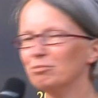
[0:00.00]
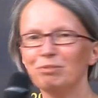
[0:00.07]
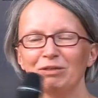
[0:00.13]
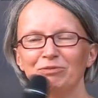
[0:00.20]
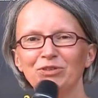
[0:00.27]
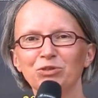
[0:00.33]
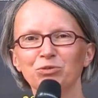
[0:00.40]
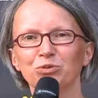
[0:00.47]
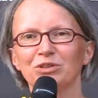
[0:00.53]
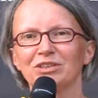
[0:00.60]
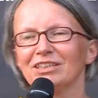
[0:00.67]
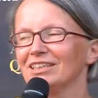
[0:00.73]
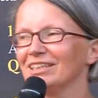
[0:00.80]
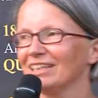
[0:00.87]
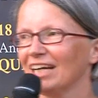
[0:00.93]

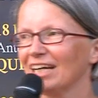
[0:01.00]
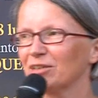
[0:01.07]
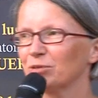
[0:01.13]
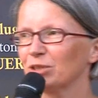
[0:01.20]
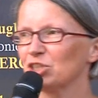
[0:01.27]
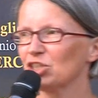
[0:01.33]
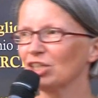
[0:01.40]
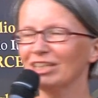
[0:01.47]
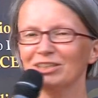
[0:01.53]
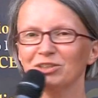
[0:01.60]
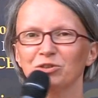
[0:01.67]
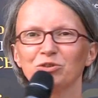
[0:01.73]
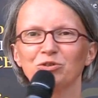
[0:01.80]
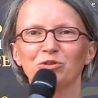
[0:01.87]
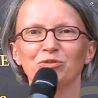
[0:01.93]
Benvenuti a
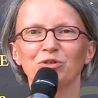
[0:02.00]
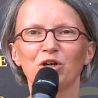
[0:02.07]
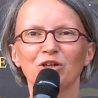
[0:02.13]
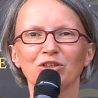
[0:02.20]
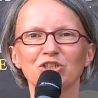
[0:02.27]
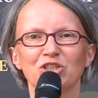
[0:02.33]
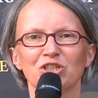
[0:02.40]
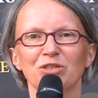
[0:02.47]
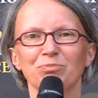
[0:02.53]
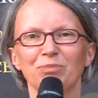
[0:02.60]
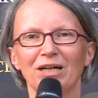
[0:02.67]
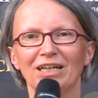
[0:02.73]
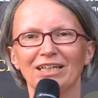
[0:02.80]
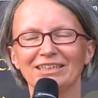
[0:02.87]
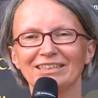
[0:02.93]
Quaceto dove oggi
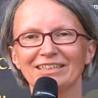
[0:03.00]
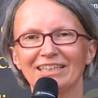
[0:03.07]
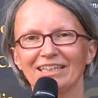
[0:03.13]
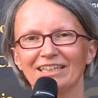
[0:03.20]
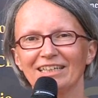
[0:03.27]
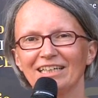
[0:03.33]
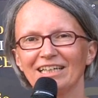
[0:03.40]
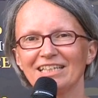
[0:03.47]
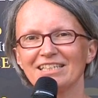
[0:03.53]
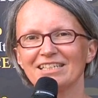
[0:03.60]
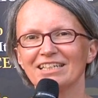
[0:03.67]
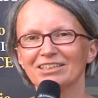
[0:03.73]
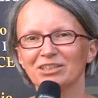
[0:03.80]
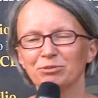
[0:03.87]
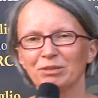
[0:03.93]
parte la
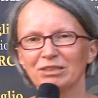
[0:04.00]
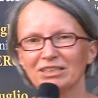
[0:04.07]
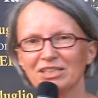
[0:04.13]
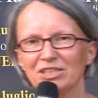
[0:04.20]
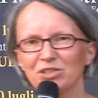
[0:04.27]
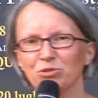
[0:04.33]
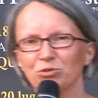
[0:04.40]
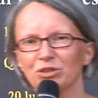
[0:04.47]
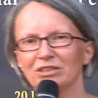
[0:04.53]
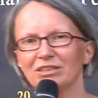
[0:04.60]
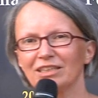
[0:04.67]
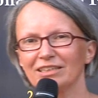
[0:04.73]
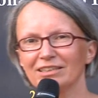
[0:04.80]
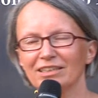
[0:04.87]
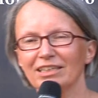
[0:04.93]
settima edizione
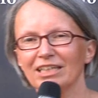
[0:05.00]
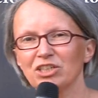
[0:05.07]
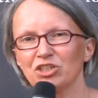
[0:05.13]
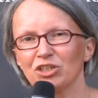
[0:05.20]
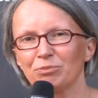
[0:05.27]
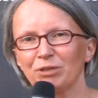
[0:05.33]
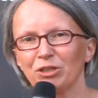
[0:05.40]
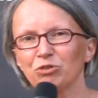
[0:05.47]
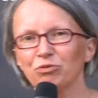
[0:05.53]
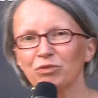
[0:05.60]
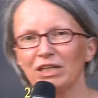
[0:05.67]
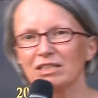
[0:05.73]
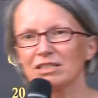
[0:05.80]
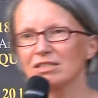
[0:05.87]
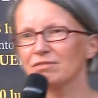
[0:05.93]
dell'International Piano
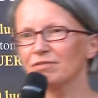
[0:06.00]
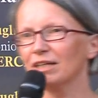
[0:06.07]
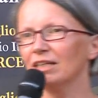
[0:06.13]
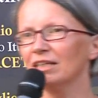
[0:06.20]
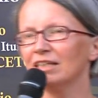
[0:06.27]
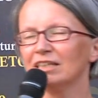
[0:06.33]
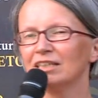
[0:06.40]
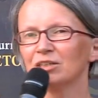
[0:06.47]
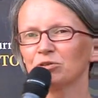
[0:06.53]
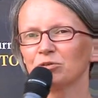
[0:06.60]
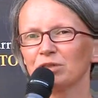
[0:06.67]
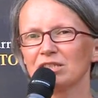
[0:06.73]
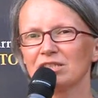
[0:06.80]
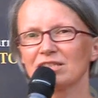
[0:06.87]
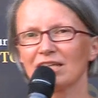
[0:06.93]
Festival,
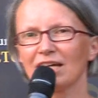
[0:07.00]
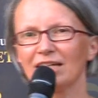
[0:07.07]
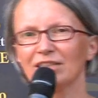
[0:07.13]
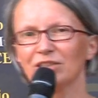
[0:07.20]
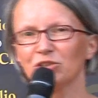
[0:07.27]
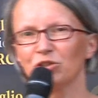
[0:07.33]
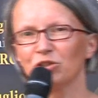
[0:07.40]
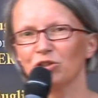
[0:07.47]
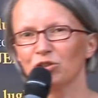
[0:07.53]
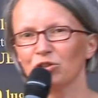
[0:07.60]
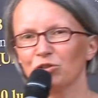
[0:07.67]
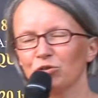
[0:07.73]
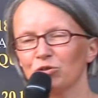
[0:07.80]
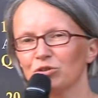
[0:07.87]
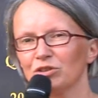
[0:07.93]

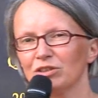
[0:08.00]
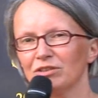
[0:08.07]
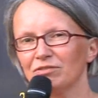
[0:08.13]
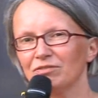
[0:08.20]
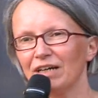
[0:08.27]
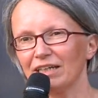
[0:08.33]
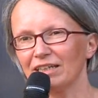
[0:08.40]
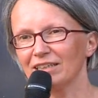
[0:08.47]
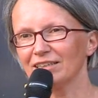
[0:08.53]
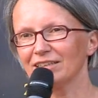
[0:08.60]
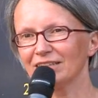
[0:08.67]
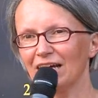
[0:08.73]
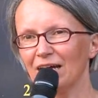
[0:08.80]
quest'anno con varie